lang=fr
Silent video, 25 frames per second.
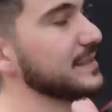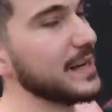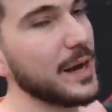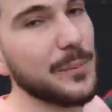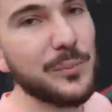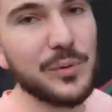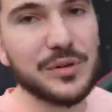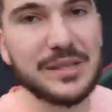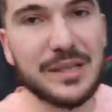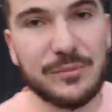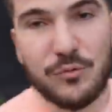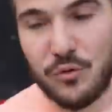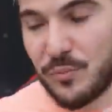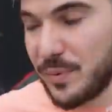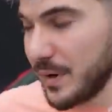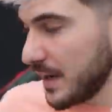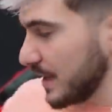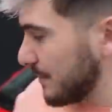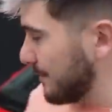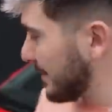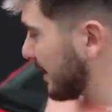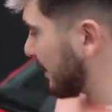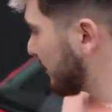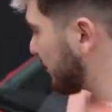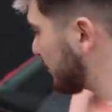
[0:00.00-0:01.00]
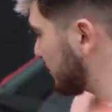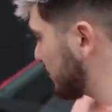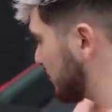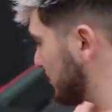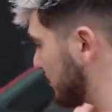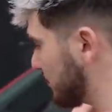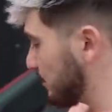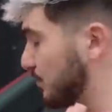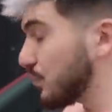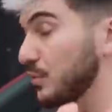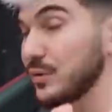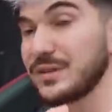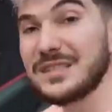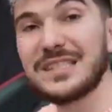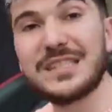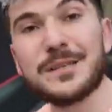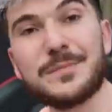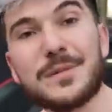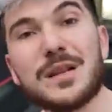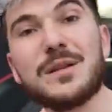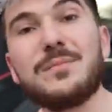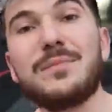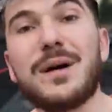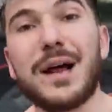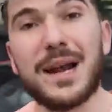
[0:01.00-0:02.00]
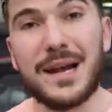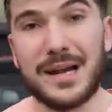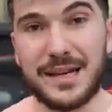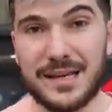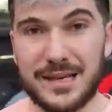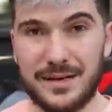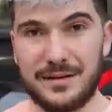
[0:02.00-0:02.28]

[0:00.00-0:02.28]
C'est un pote à mon père qui me l'a vendue pour 10 000 balles, les